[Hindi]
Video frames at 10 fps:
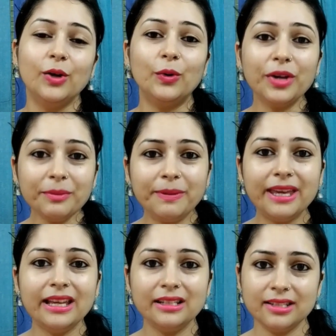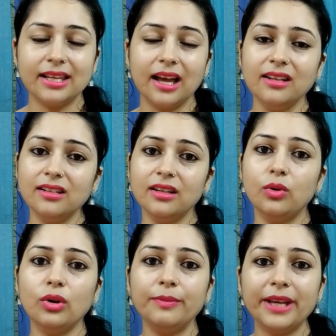कोई भी इंसान अगर
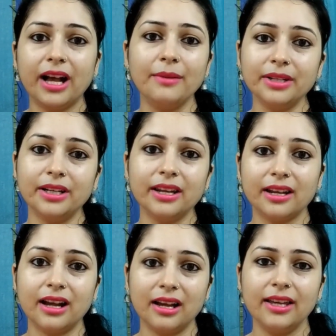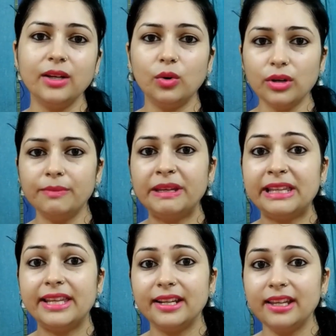कोई भी काम कर रहा है कोई भी
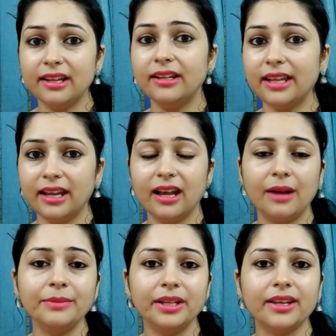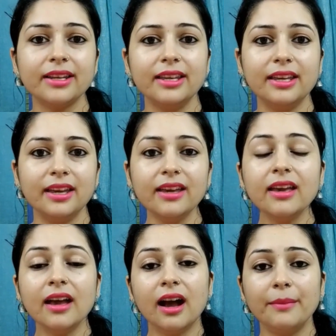लेडी अगर एक काम कर रही है
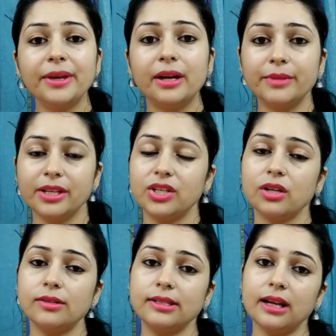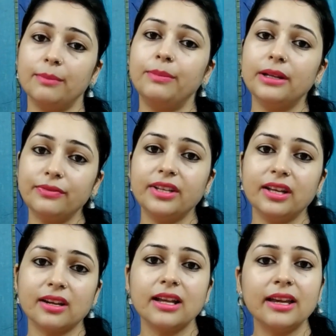हमें हमेशा उसे अपलिफ्ट
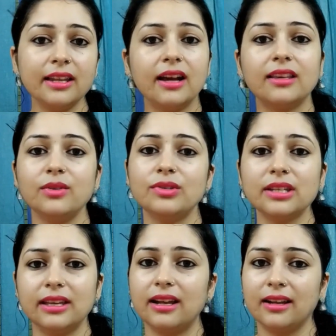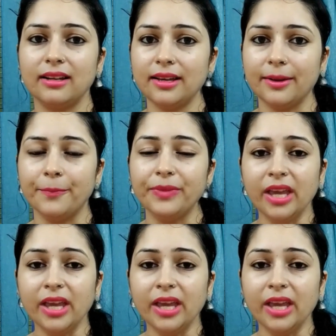करना है ना कि उसे गिराना है